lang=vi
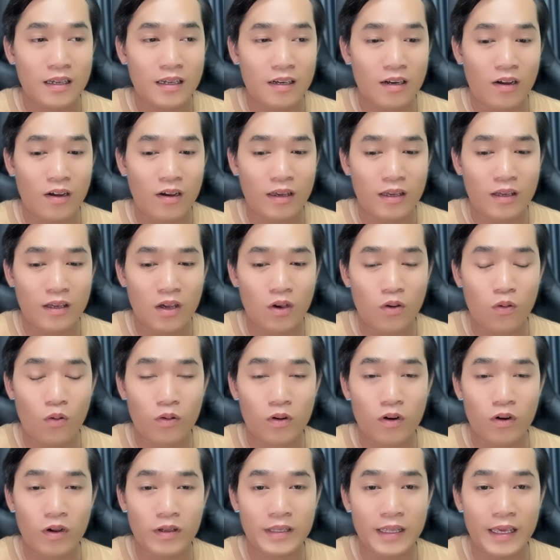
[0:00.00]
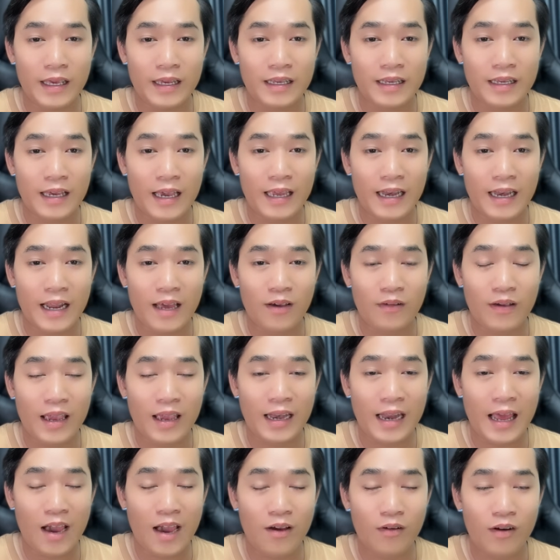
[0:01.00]
rồi cái cuộc nói chuyện ngày nào
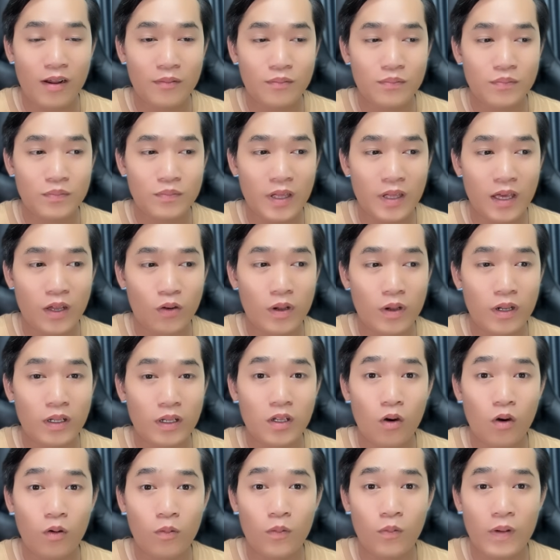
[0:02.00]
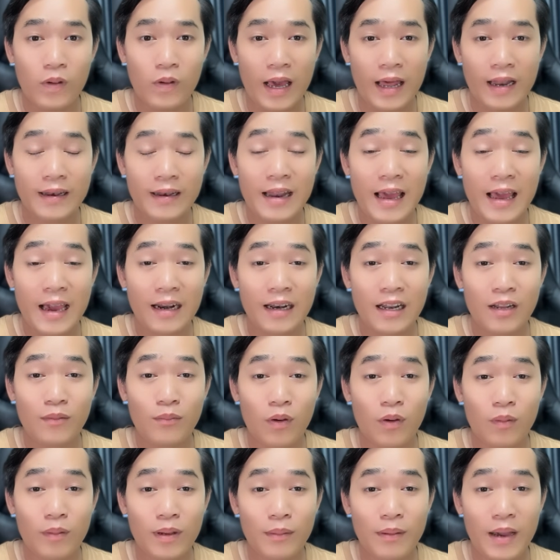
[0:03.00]
ngày nào đó thì anh Nguyên Vũ cũng đã đăng lên
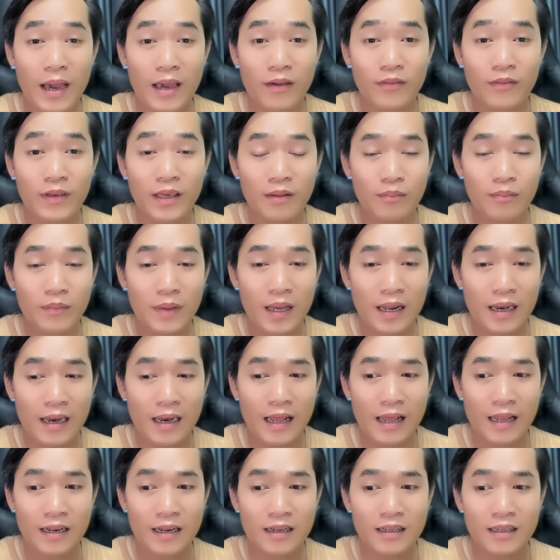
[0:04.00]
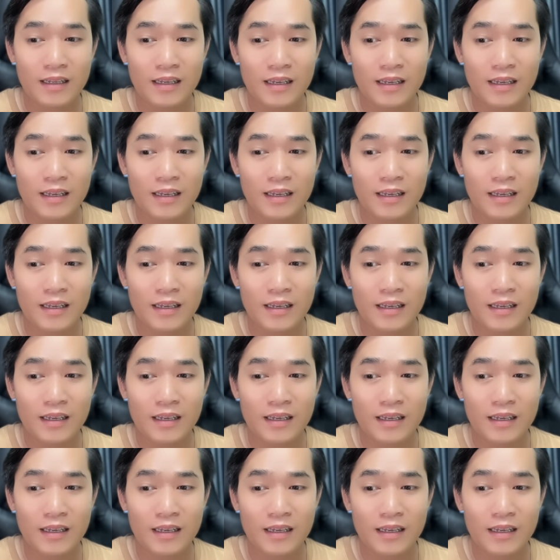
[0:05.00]
một cái bài viết mà là